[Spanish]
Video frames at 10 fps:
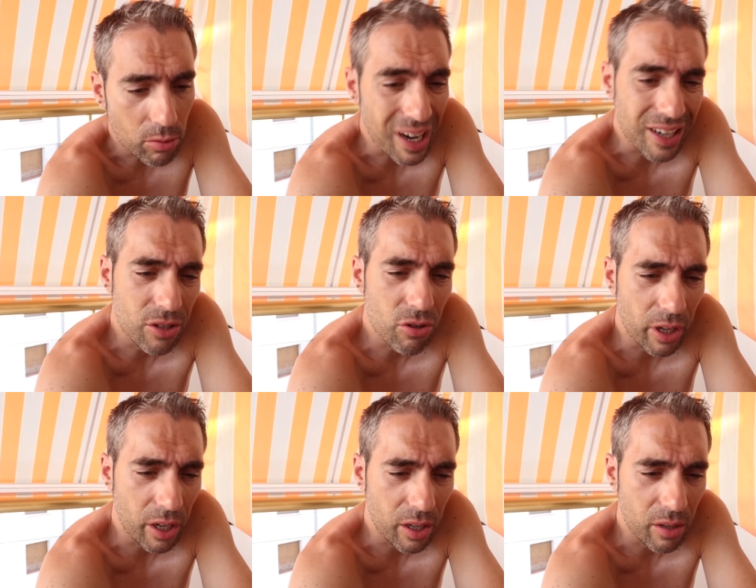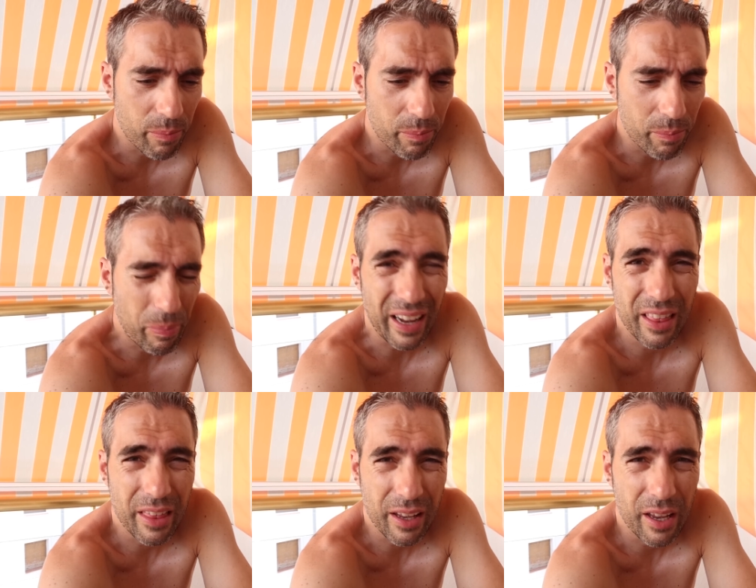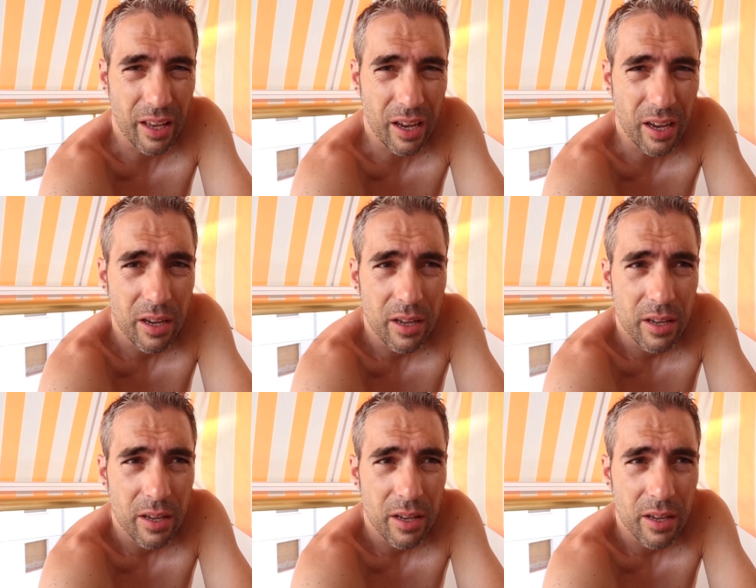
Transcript: O sea, el hecho de que parece que haya